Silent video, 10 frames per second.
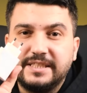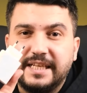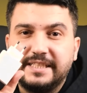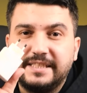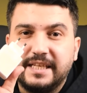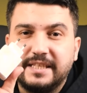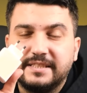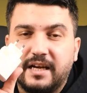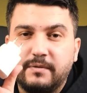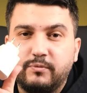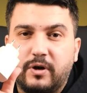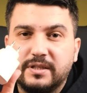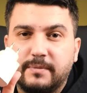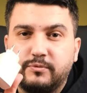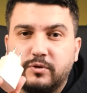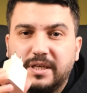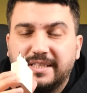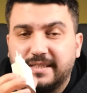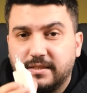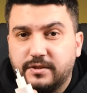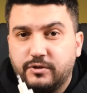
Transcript: desteğine sahip bu adaptörle kısa